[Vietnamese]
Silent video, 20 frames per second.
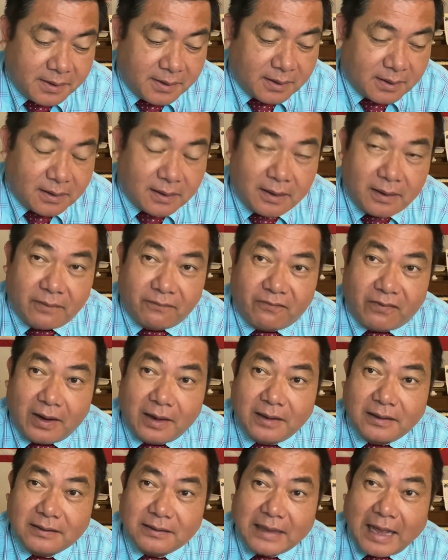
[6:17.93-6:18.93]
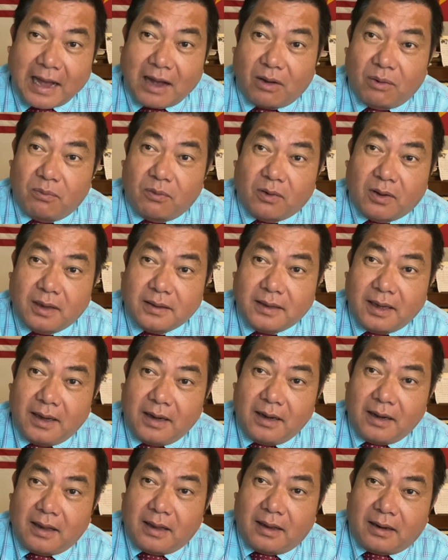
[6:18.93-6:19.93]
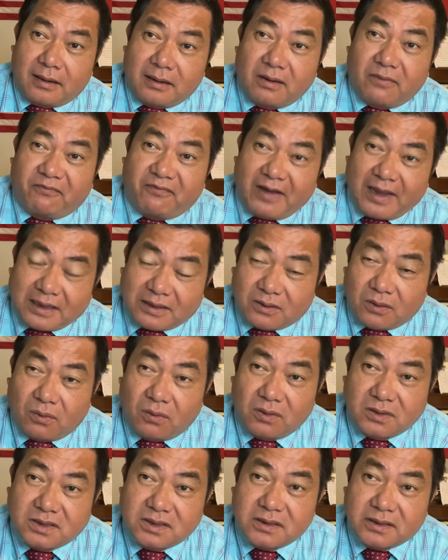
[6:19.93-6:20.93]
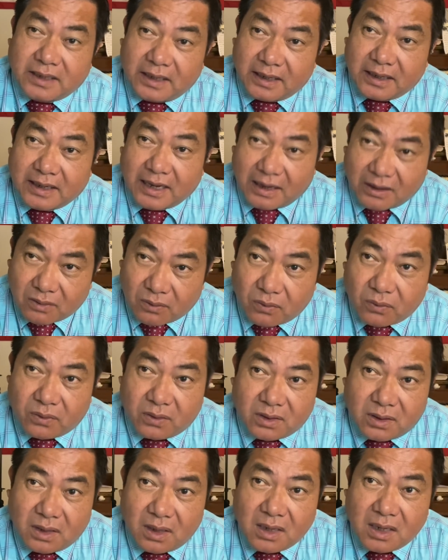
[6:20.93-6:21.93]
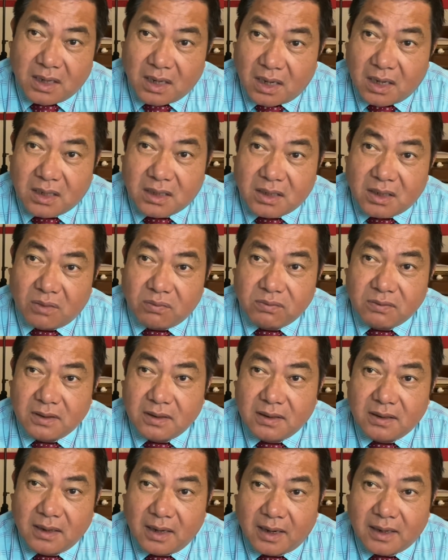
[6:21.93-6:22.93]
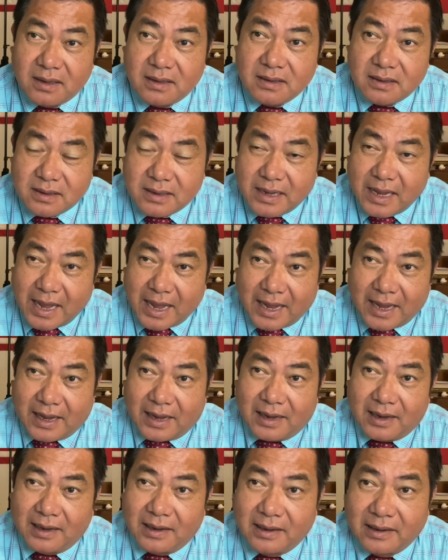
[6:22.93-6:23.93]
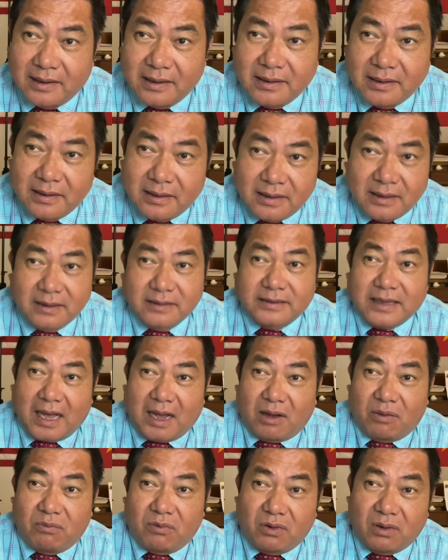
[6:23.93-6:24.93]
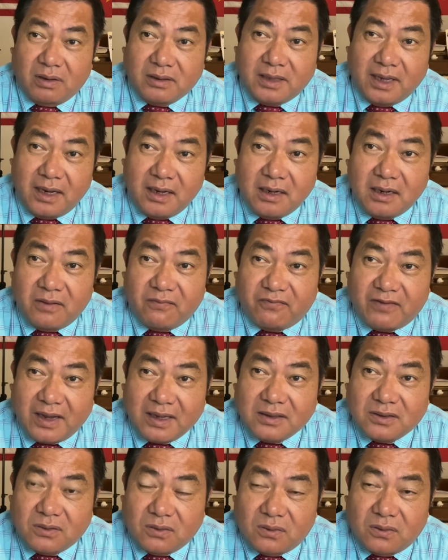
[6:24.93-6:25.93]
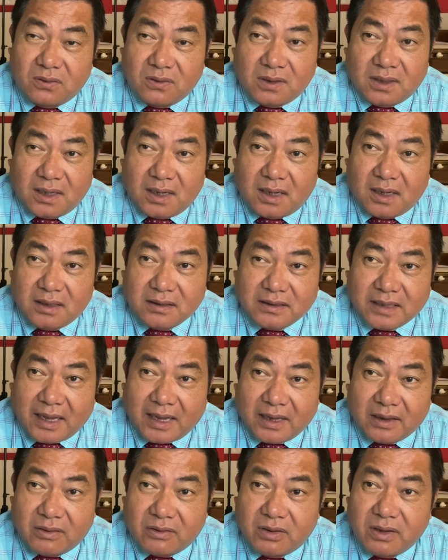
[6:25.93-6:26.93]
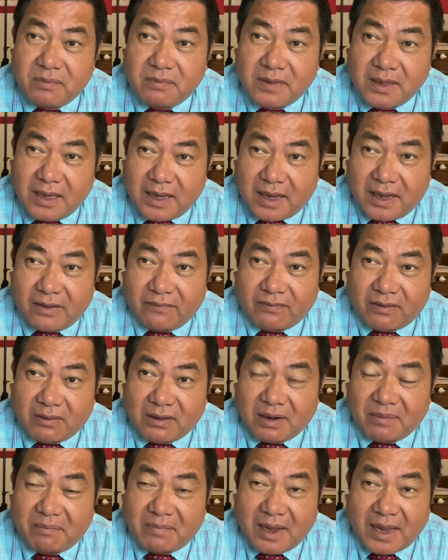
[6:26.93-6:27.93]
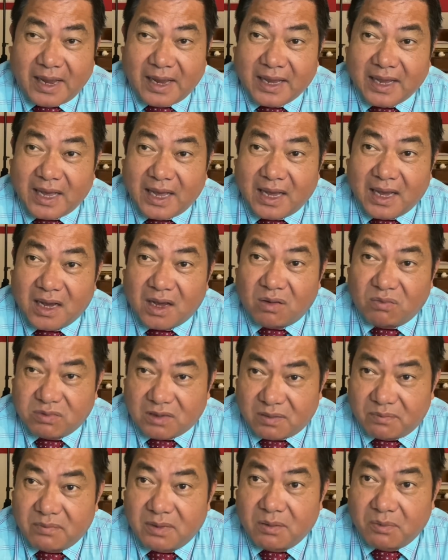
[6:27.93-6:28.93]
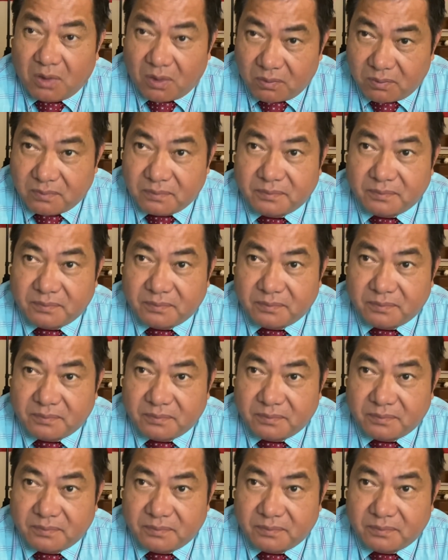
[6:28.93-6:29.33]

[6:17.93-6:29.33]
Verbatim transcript: à, phải tạo một cái thế là de facto sự kiện đã rồi nó gần giống như là nước Nga tạo một cái thế de facto ở tại Crimea vào năm 2014.